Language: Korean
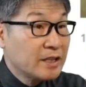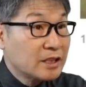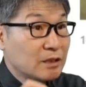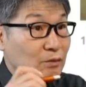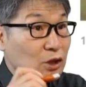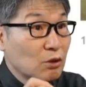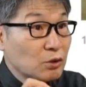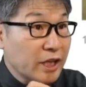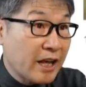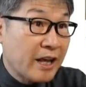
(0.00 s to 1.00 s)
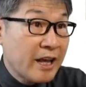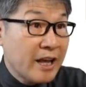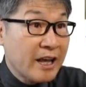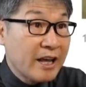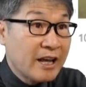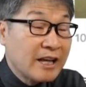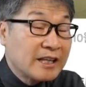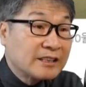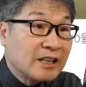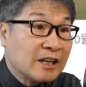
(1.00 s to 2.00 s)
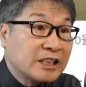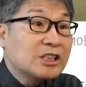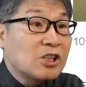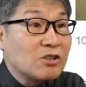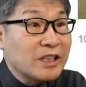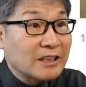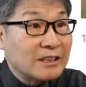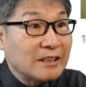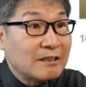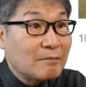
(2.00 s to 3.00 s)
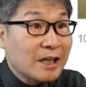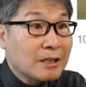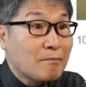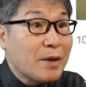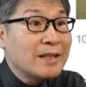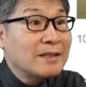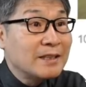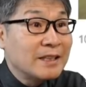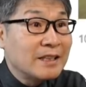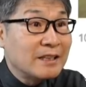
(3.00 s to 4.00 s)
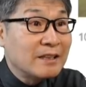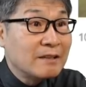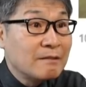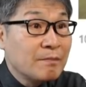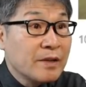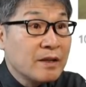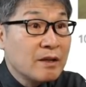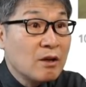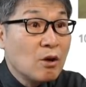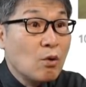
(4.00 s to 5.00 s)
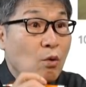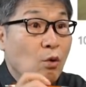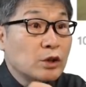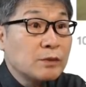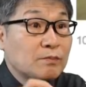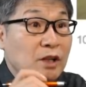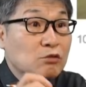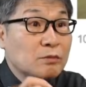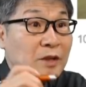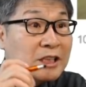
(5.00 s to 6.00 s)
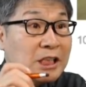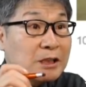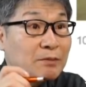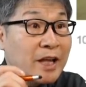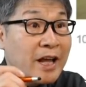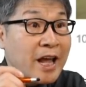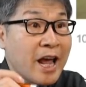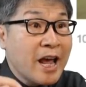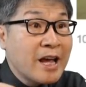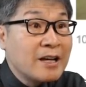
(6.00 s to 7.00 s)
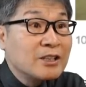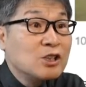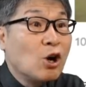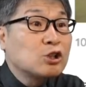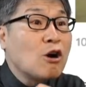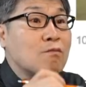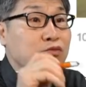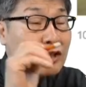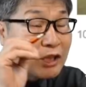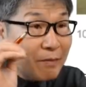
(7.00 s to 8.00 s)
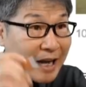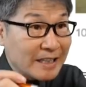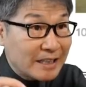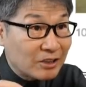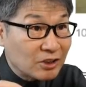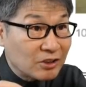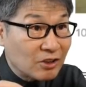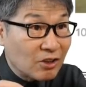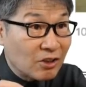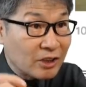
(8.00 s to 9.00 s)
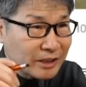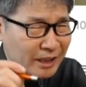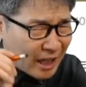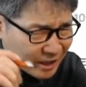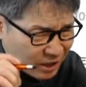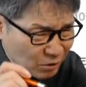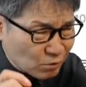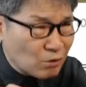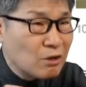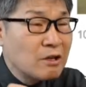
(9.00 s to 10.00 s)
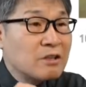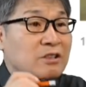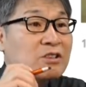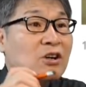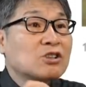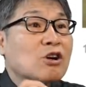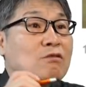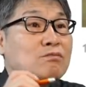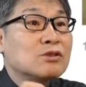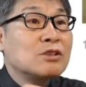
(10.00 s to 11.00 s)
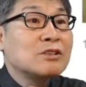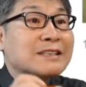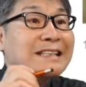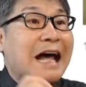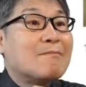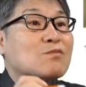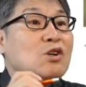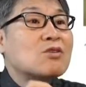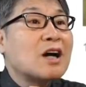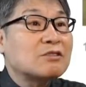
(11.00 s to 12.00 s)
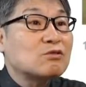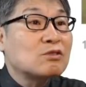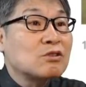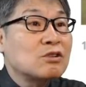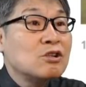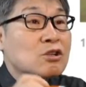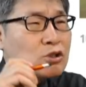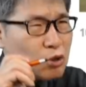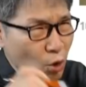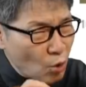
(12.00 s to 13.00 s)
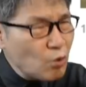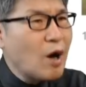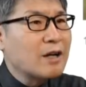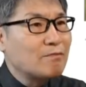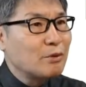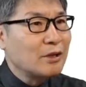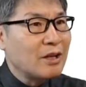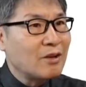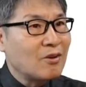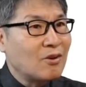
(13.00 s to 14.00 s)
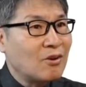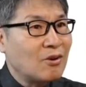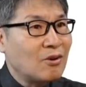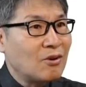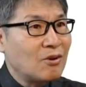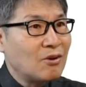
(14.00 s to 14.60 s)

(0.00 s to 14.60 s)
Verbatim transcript: 지금 트롯의 저 시청자들, 말하자면 팬들이 50대, 60대, 70대의 여성분들이 많이 있거든요. 근데 대체적으로 여성분들은 남성 가수들을 선호하는 편이에요.